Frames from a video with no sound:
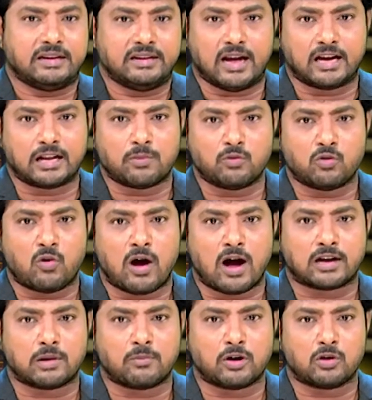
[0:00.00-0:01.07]
నగరంలో
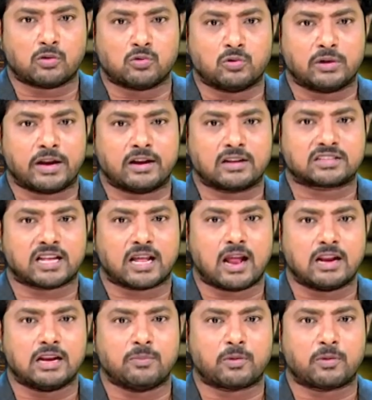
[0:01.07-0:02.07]
ఆక్రమణలకు గురైన స్థలాల్ని